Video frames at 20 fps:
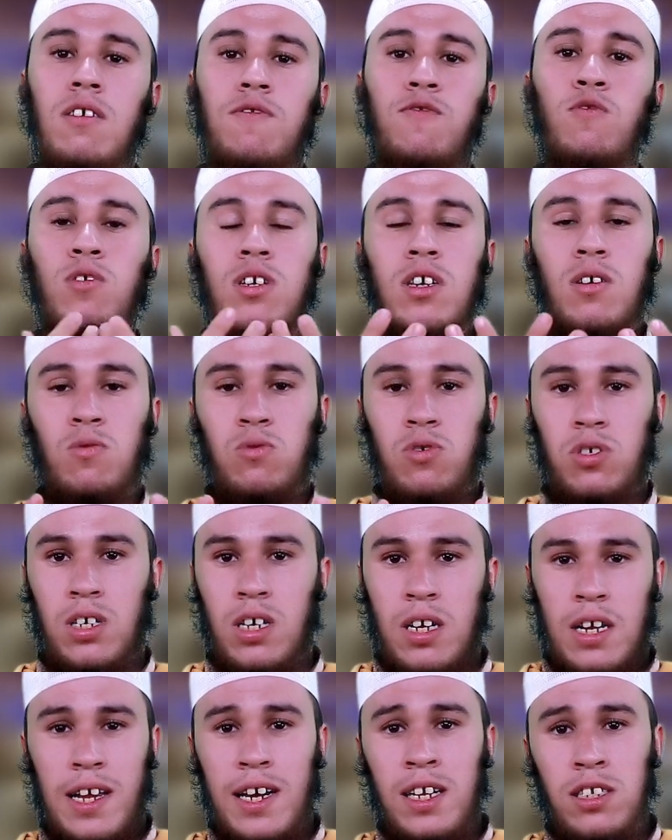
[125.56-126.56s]
يفول كي غنش
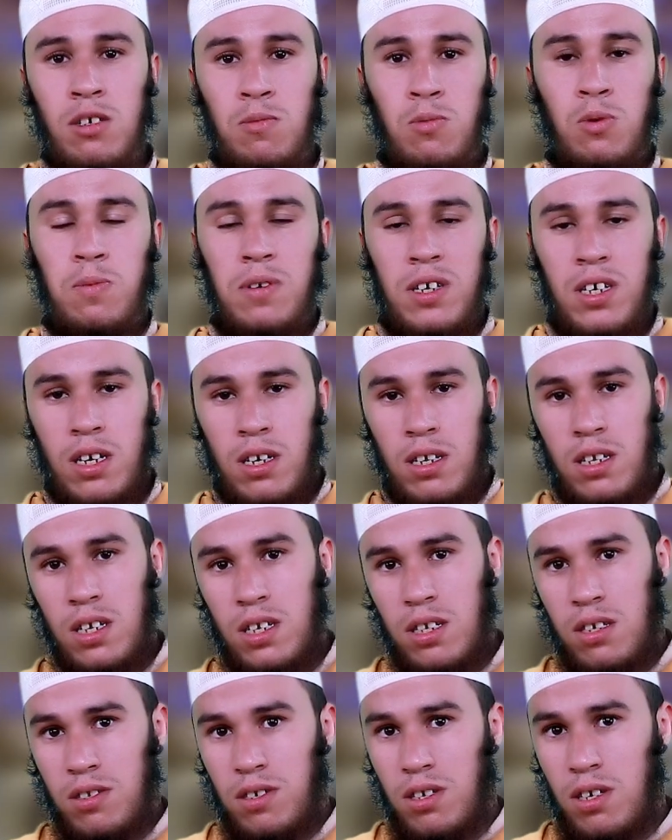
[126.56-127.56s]
كان علاش ابو بكر
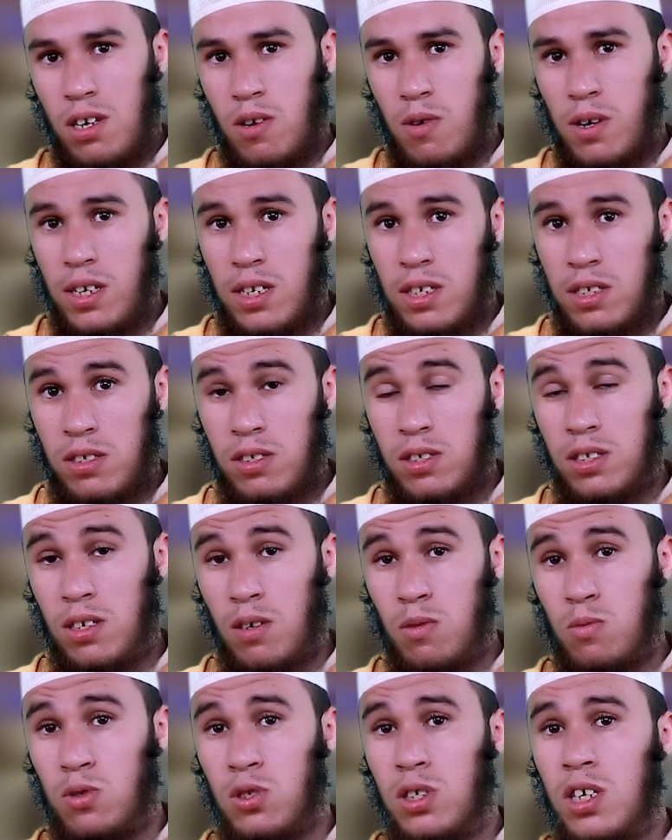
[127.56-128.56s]
يعني رضي الله عنه
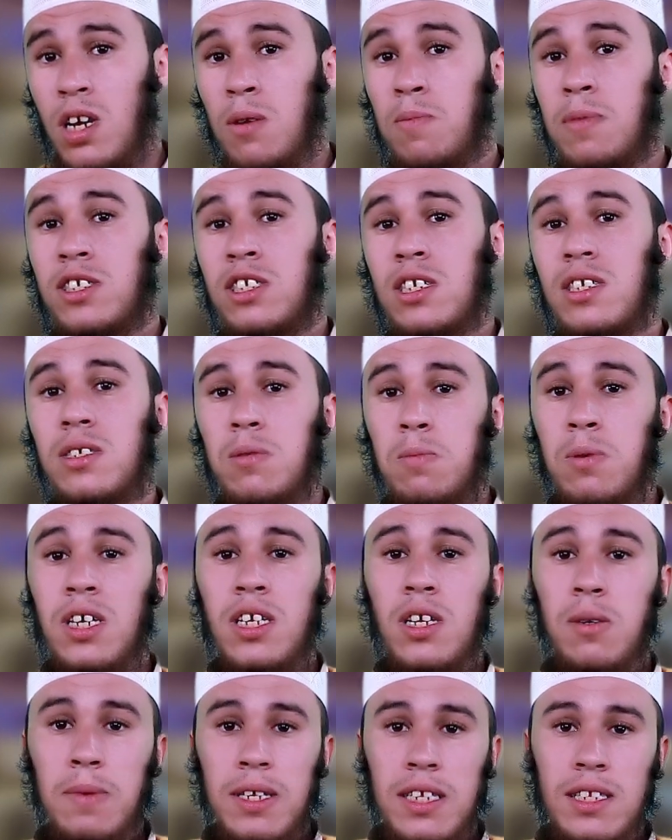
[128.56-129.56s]
يسكر غنش كان باش
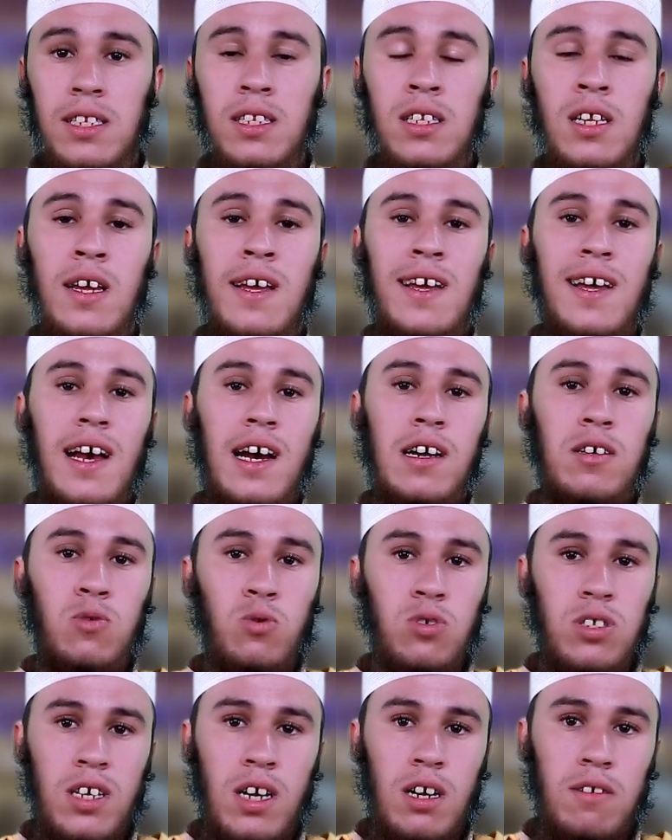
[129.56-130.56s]
مدن ها
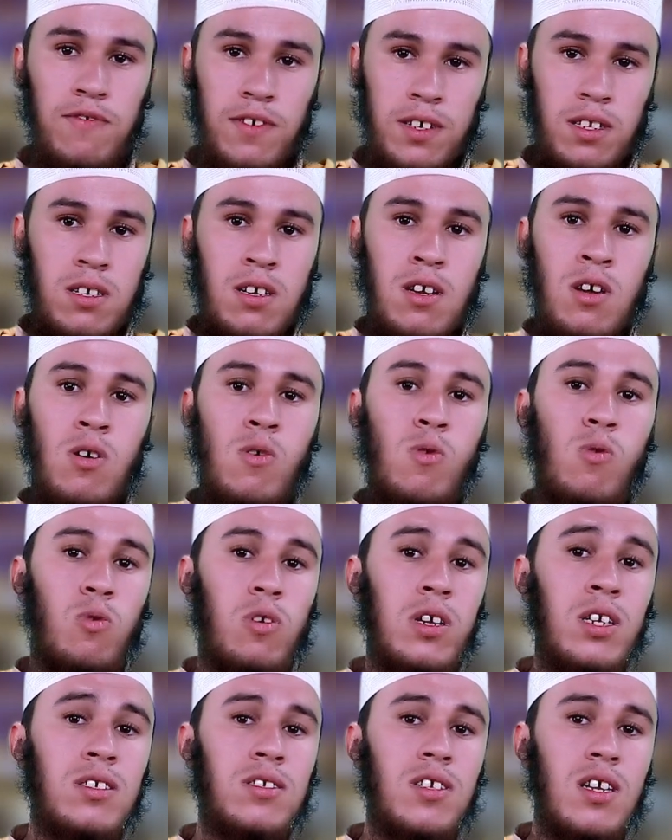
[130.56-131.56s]
نور تقال فرض
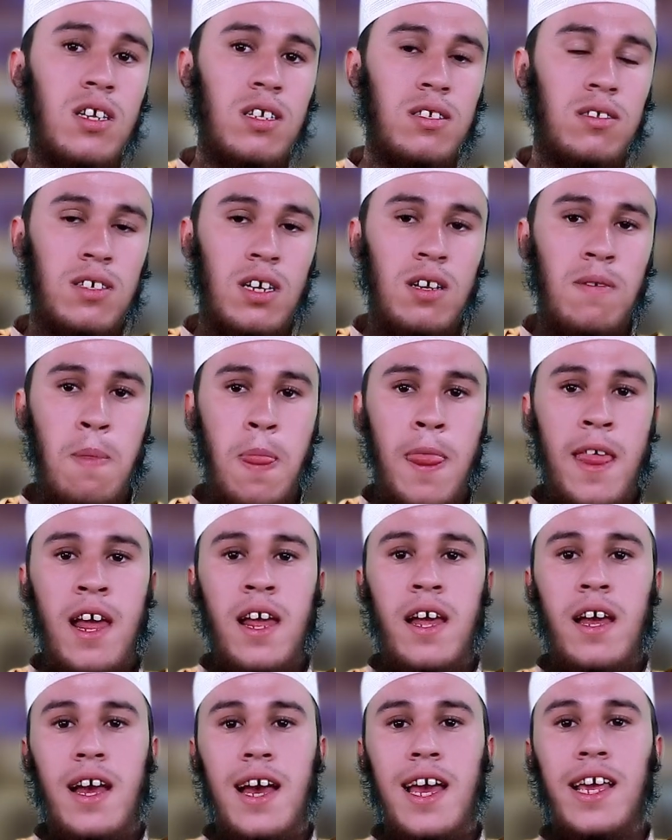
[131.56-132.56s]
وريخصا الانسان
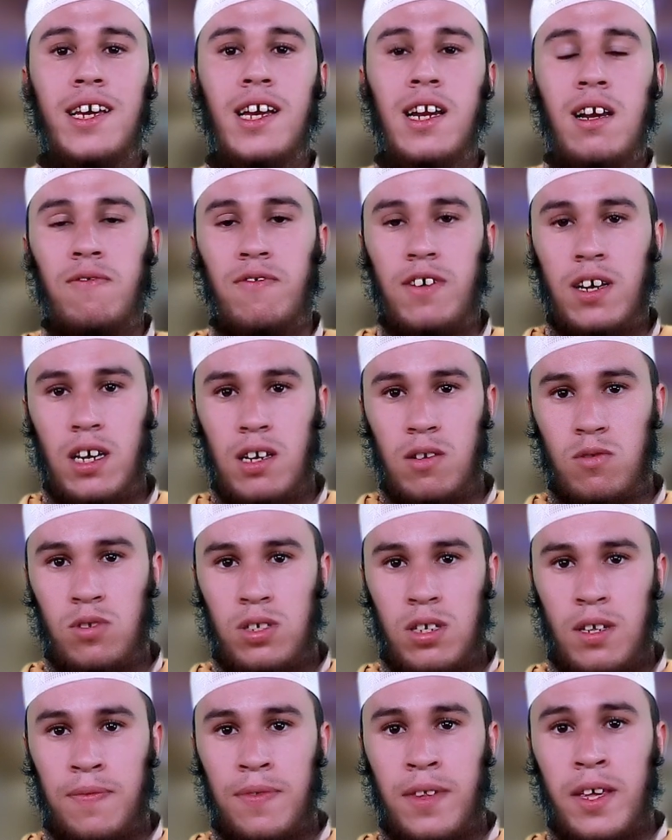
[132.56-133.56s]
اي كلفه
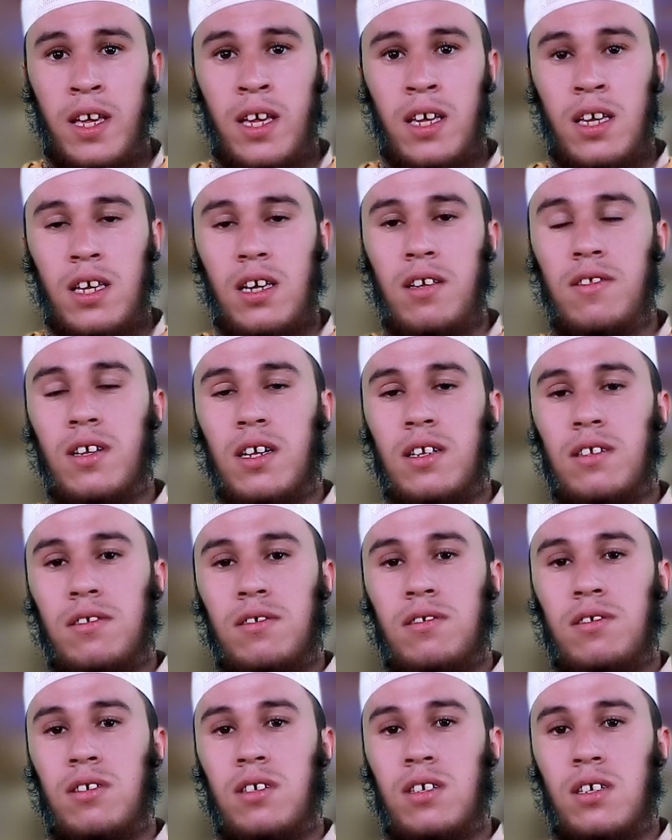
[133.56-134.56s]
كيونس اذا
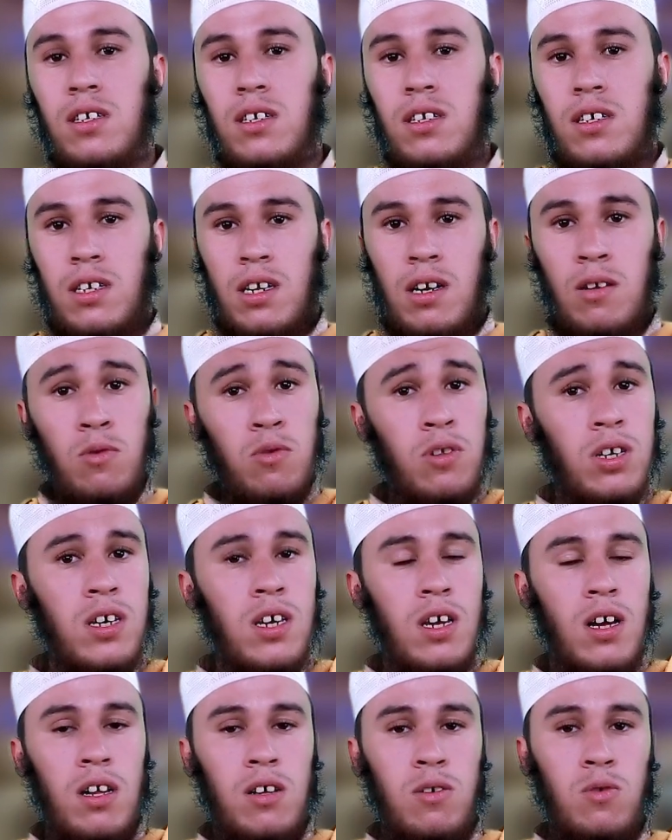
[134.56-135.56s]
آه
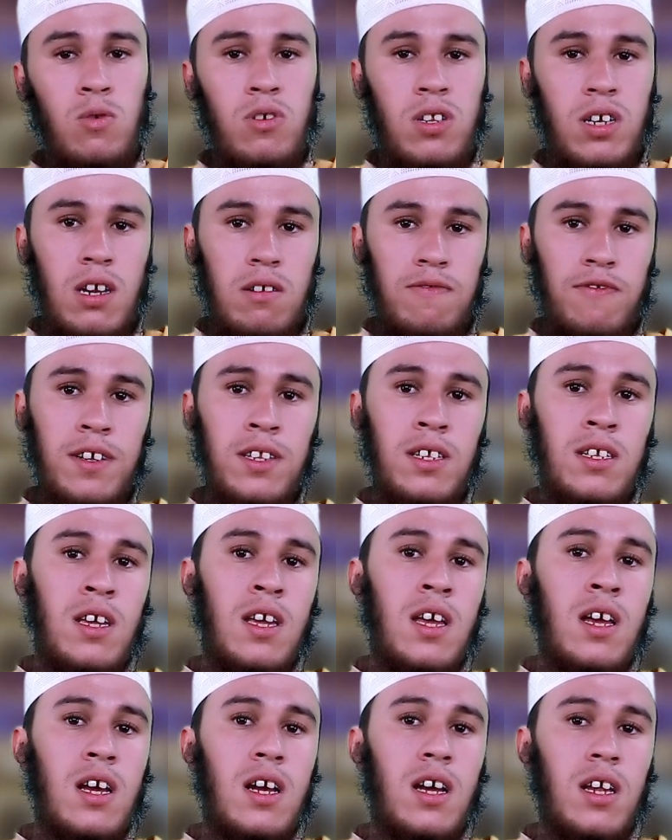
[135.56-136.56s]
الاضحيه ورتقال فرض
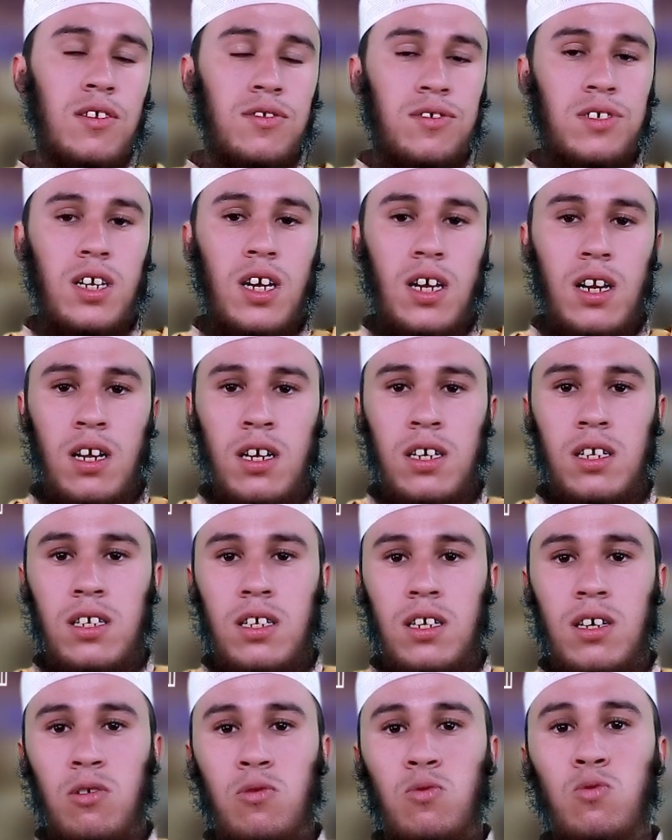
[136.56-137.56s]
راه نزر غيلا
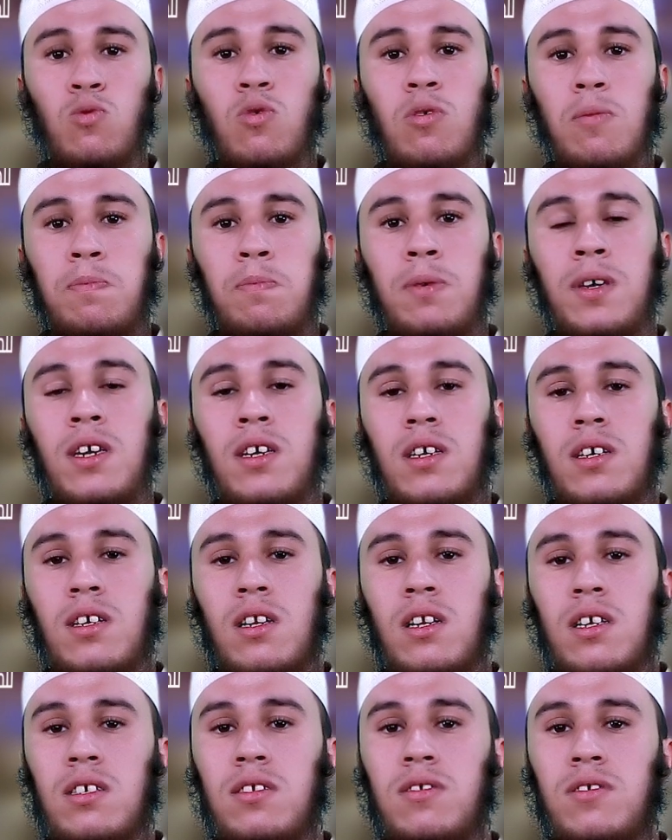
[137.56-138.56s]
يغدو ربي
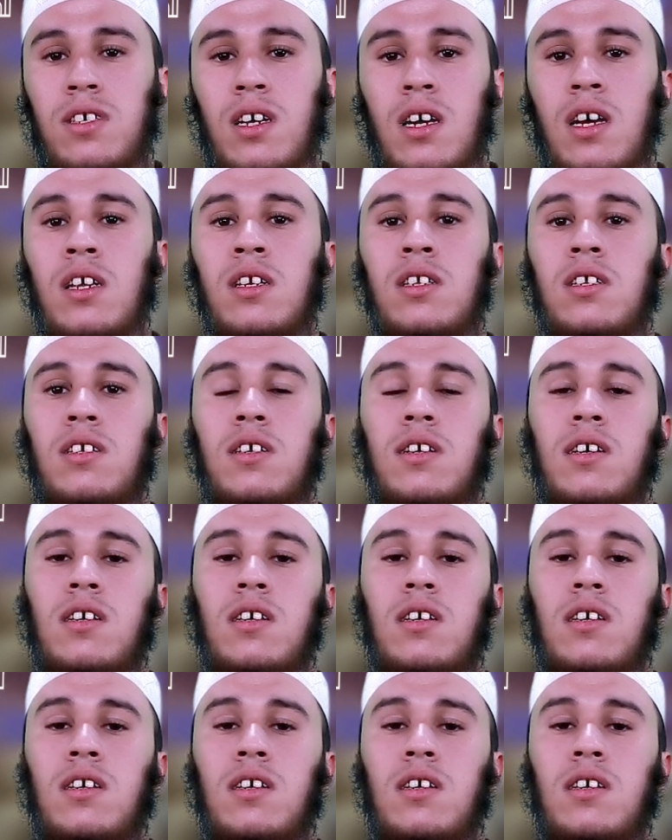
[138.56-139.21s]
الانسان